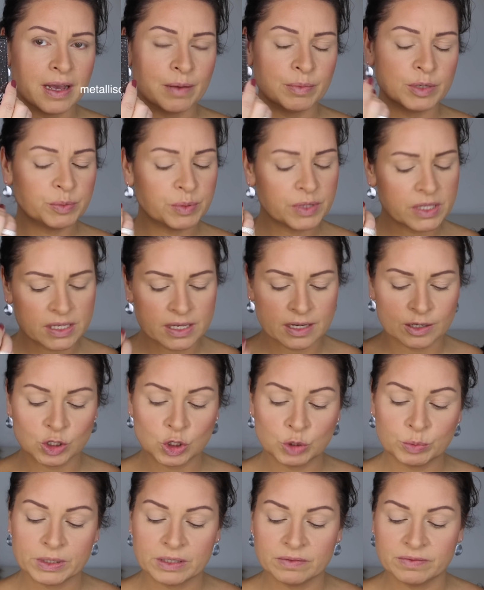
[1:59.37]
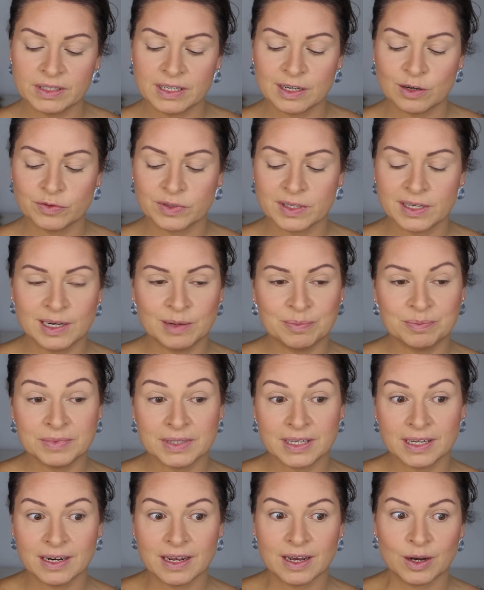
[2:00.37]
aber ich bin sehr gespannt, wie der auf den Lippen
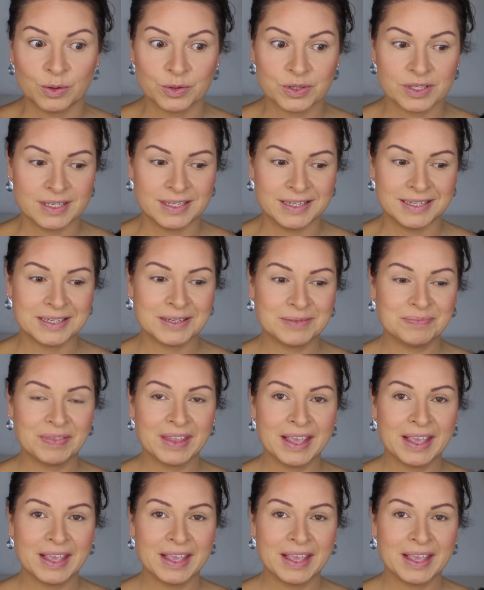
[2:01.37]
dann aussieht.